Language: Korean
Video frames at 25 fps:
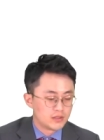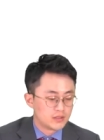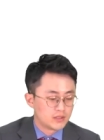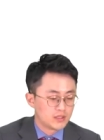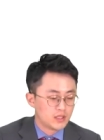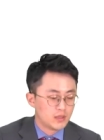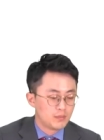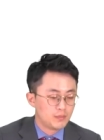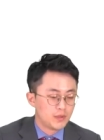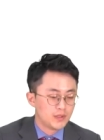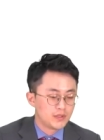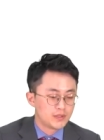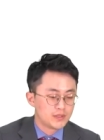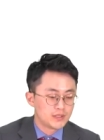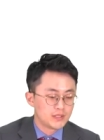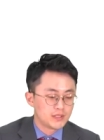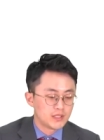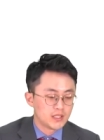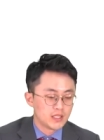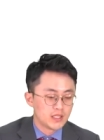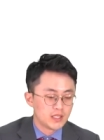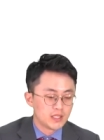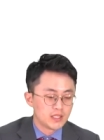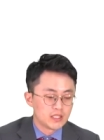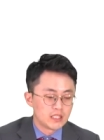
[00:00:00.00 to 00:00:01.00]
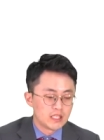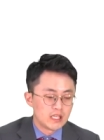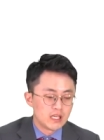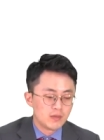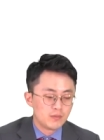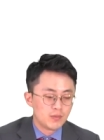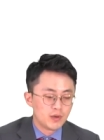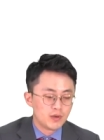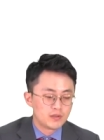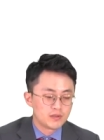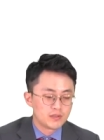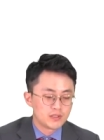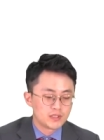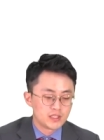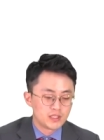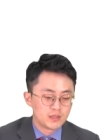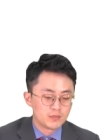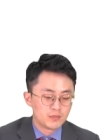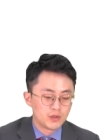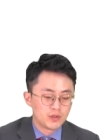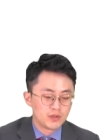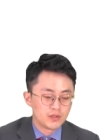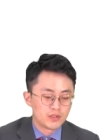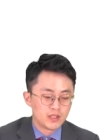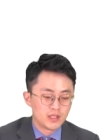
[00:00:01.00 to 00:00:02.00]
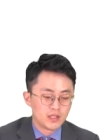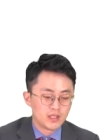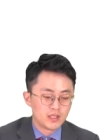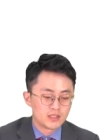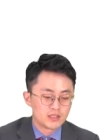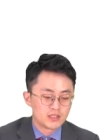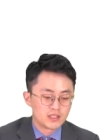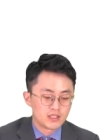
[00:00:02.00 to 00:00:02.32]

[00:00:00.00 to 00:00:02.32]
첫 번째 1번 지번의